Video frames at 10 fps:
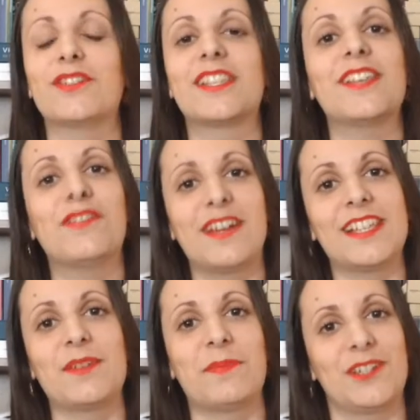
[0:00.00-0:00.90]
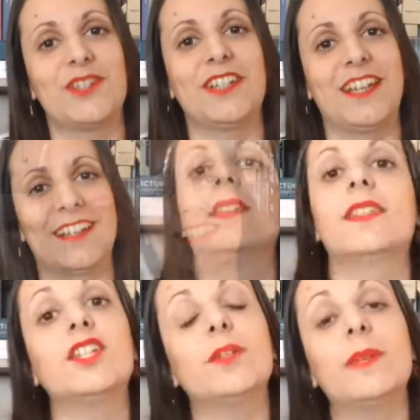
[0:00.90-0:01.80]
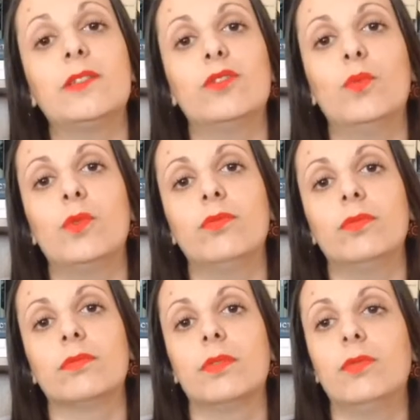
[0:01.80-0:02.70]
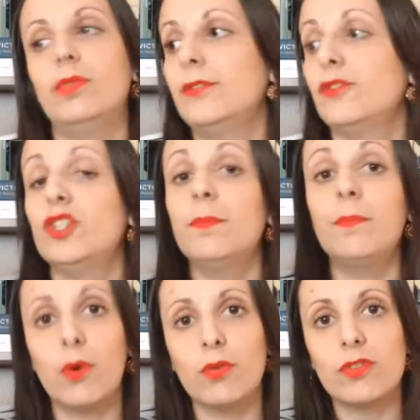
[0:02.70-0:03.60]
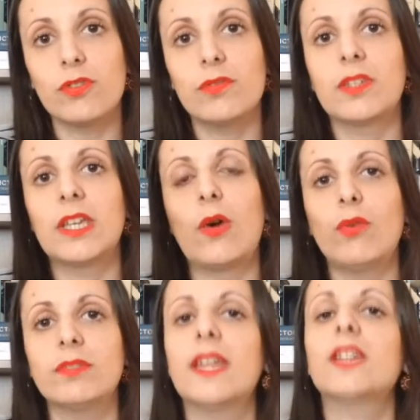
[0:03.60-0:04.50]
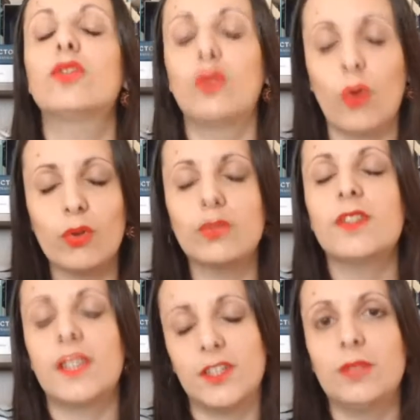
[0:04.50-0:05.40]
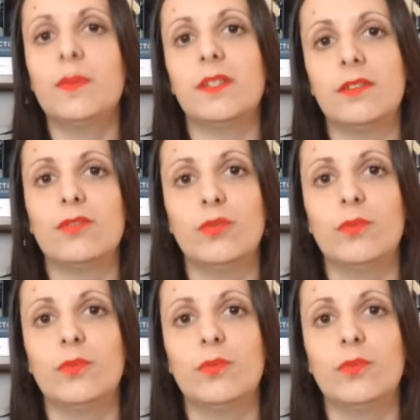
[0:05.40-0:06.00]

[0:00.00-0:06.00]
você vai se apaixonar. Sentimento do Mundo, um livro de bolso que contém todo o sentimento do